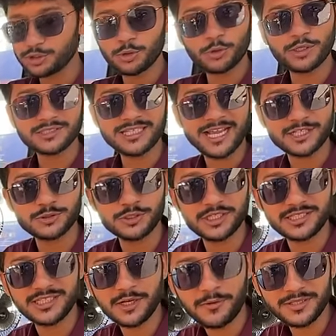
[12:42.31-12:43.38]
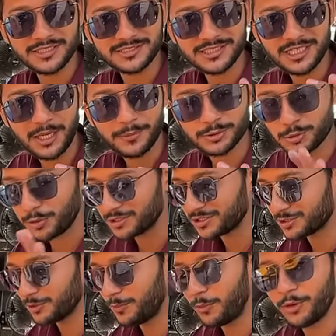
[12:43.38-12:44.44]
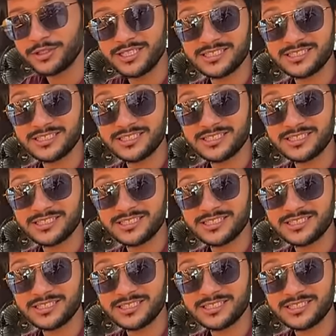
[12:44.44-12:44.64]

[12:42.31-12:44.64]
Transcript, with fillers: छोटा सा एक्चुएटर दिया हुआ है जिससे कि आप इसको कर सकते हो बहुत ही